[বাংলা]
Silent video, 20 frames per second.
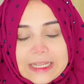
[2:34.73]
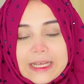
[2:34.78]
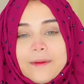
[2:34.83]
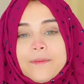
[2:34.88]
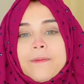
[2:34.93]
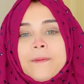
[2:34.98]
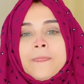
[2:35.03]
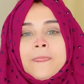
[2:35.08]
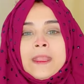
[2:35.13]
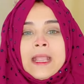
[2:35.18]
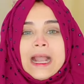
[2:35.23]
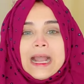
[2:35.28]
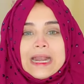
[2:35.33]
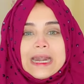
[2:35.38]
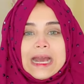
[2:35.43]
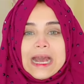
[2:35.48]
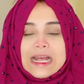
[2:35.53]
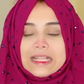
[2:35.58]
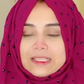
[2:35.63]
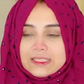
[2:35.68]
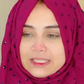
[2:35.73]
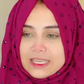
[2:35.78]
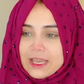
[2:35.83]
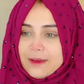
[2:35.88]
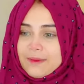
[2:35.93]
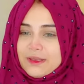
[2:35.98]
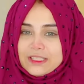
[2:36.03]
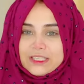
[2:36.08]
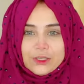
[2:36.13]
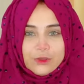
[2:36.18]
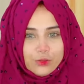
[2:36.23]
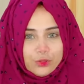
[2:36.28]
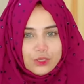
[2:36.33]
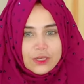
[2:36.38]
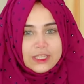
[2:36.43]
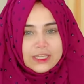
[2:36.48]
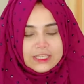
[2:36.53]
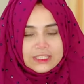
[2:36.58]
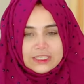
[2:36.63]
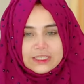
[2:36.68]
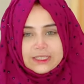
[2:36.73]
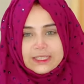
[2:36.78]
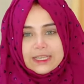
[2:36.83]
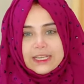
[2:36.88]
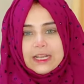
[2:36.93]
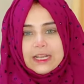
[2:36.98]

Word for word: কিনা আর আজকে আমি যেগুলো কালেকশন